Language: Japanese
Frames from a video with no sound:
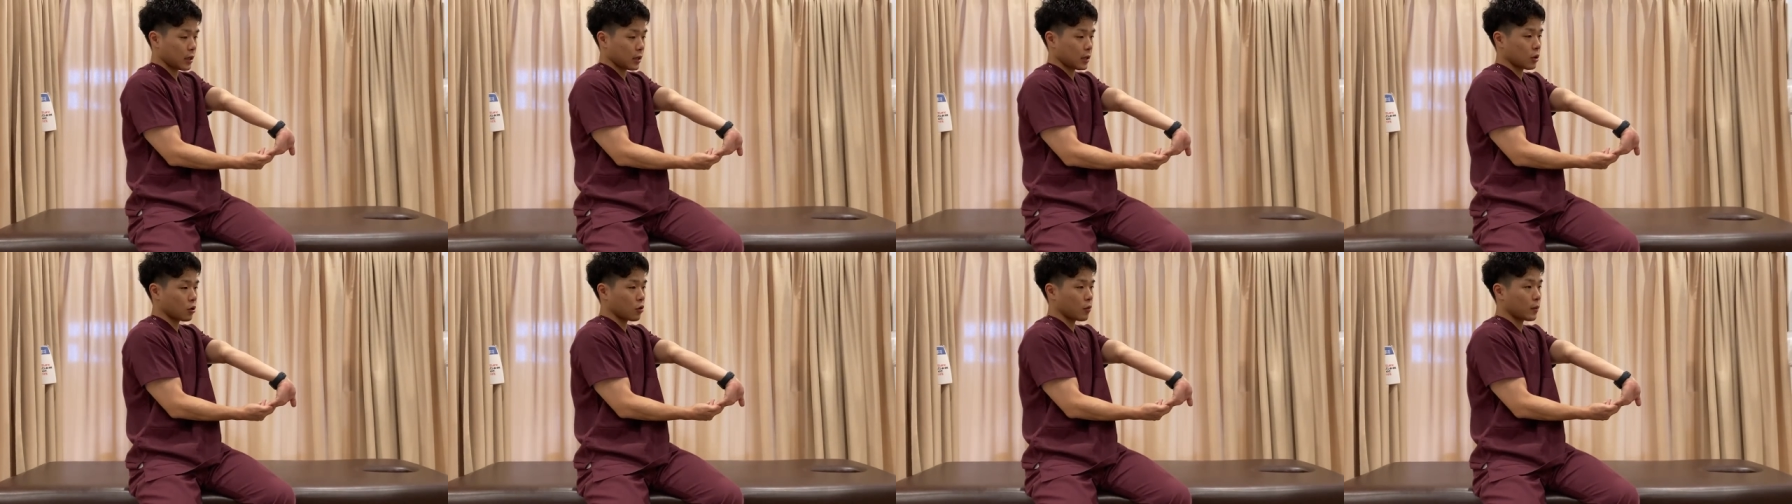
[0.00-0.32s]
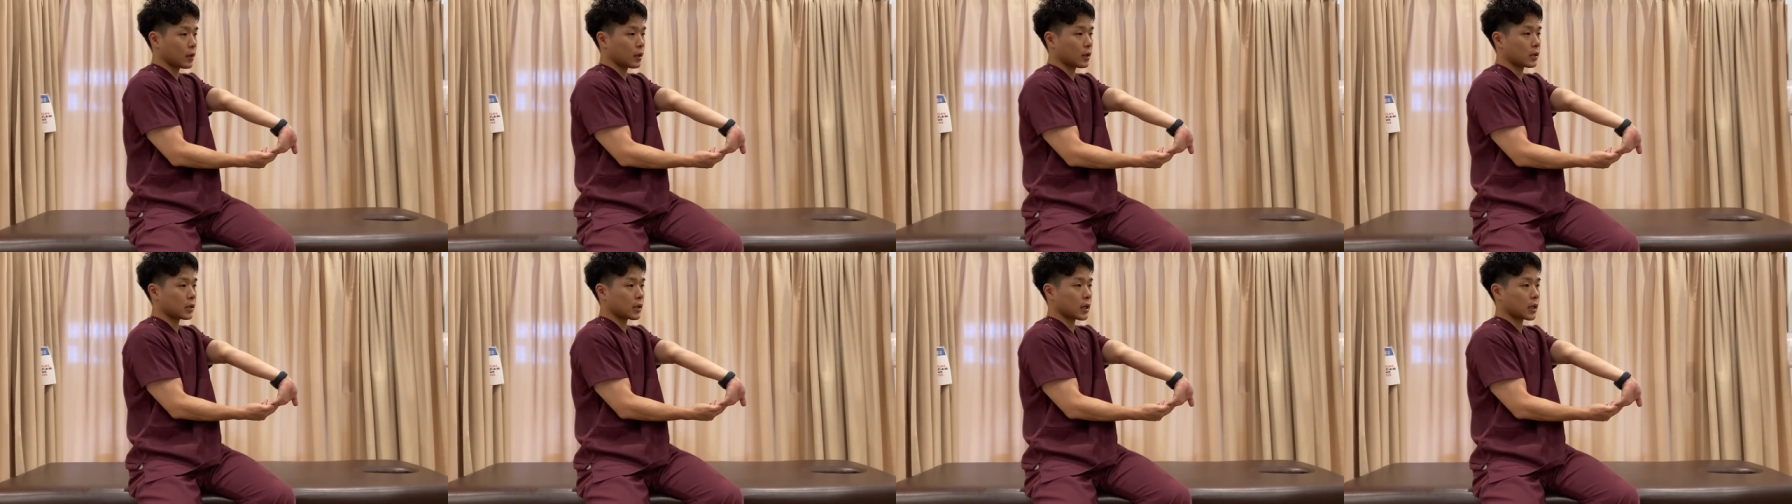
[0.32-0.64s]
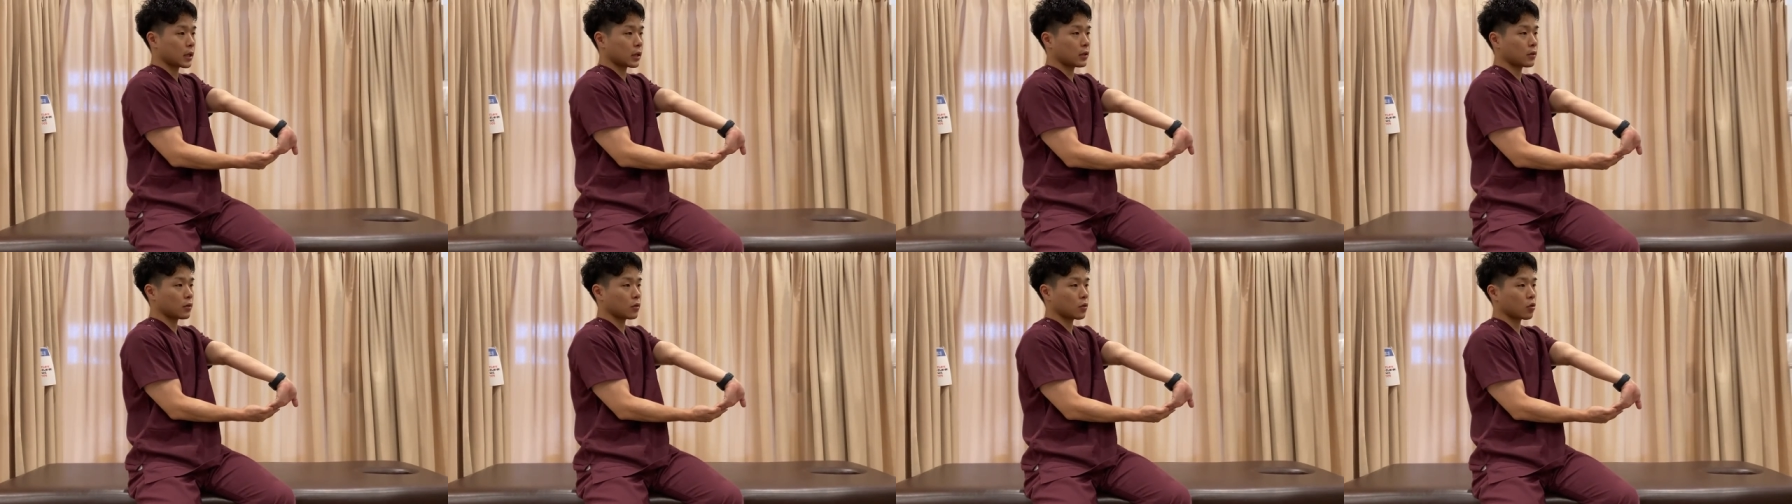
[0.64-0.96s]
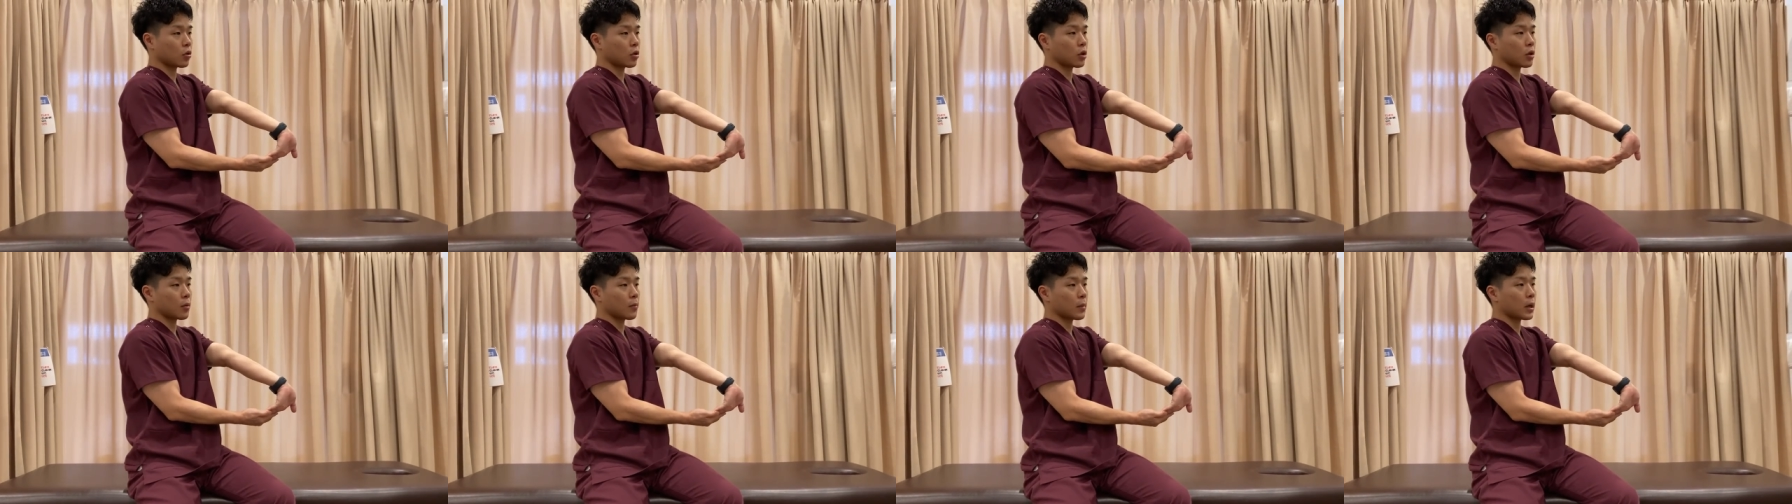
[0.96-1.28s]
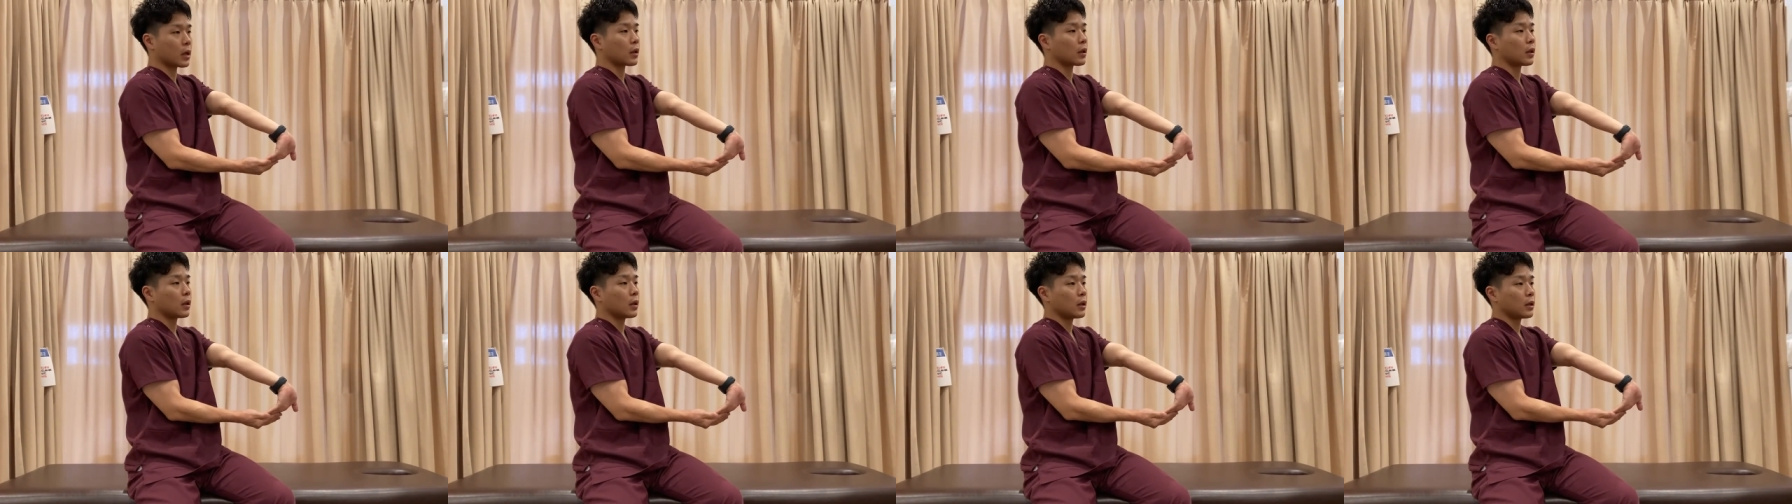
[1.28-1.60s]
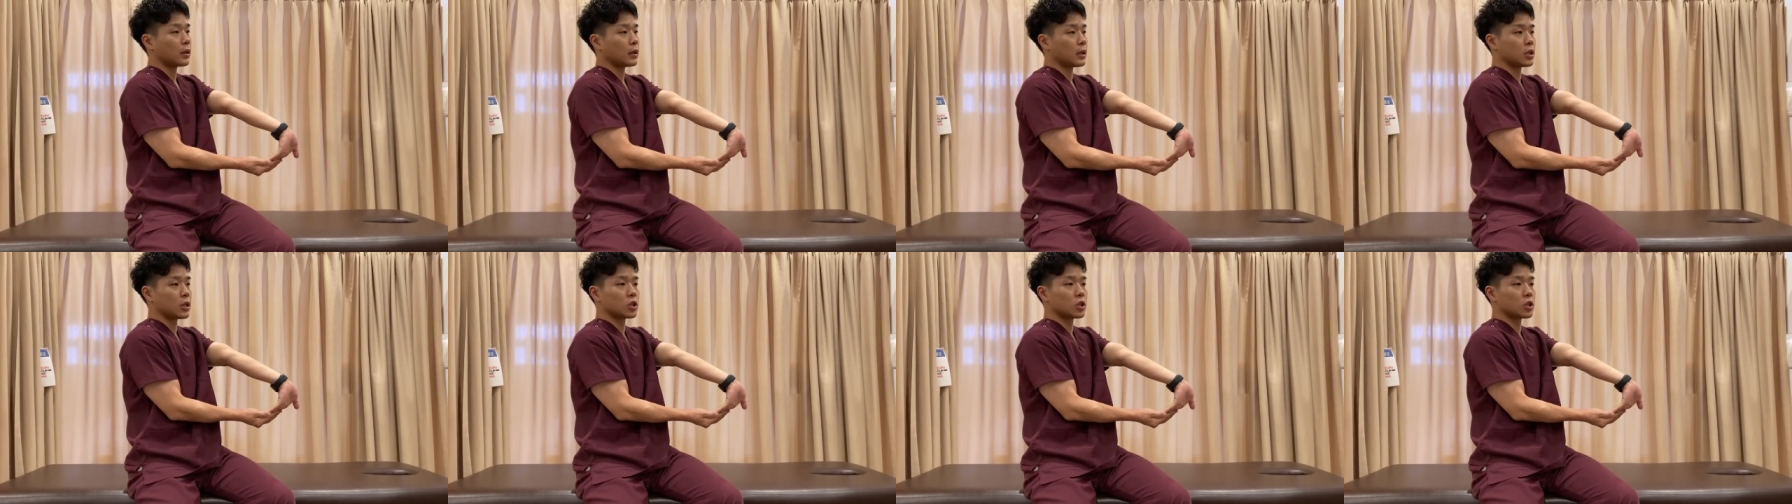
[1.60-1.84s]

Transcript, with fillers: 伸びるなっていうところで、まあ、